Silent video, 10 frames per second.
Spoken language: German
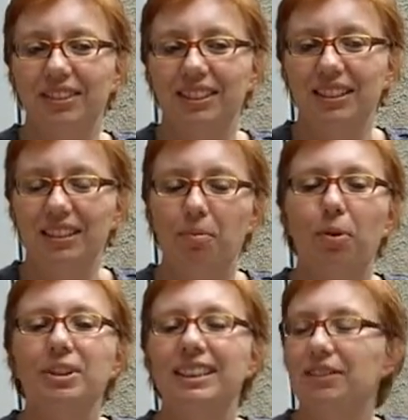eine
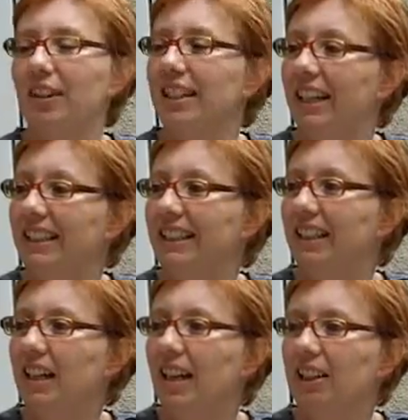positive Energie.
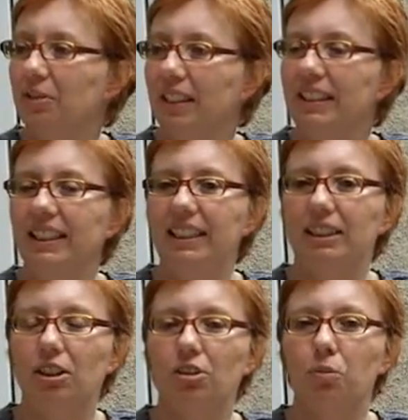Also wenn
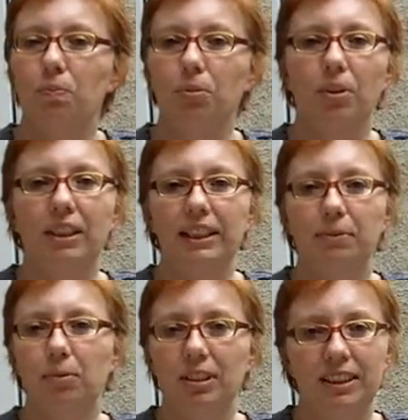ich äh, spüre, ich
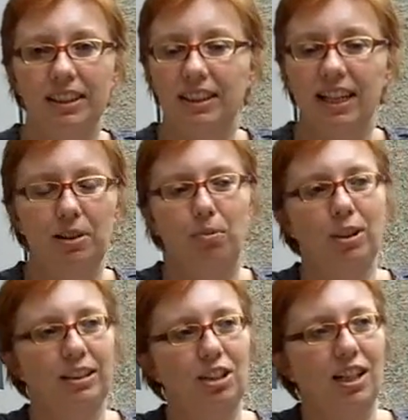muss irgendeine
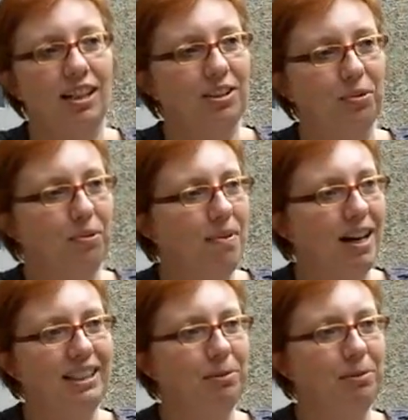politische Aktion machen,